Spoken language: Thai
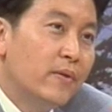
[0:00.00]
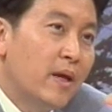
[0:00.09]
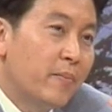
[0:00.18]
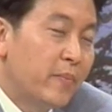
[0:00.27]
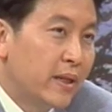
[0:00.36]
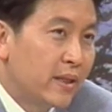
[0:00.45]
เนี่ย
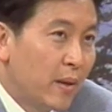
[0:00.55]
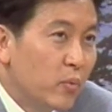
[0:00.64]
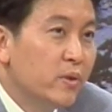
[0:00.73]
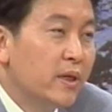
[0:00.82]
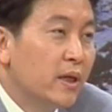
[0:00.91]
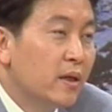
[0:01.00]
เป็นแต่
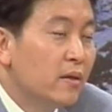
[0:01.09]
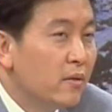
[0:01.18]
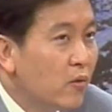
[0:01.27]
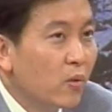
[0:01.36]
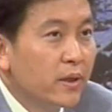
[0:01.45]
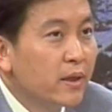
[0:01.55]
ผู้หญิง
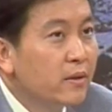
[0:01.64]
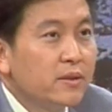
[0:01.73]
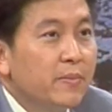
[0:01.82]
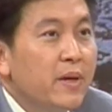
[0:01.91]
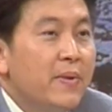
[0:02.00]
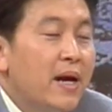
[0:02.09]
โรคนี้ก็จะ
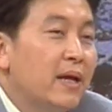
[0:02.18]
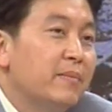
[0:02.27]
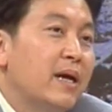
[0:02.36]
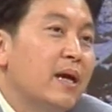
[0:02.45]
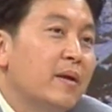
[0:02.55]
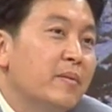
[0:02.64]
ไม่ผ่าน
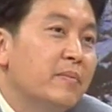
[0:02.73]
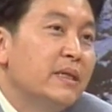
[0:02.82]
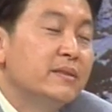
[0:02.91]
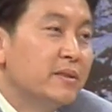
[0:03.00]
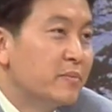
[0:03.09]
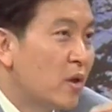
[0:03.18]
มาไม่
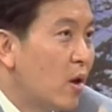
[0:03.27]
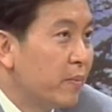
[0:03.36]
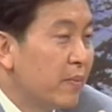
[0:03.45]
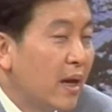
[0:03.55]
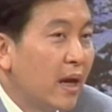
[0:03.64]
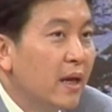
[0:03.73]
สืบทอด
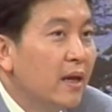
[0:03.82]
มา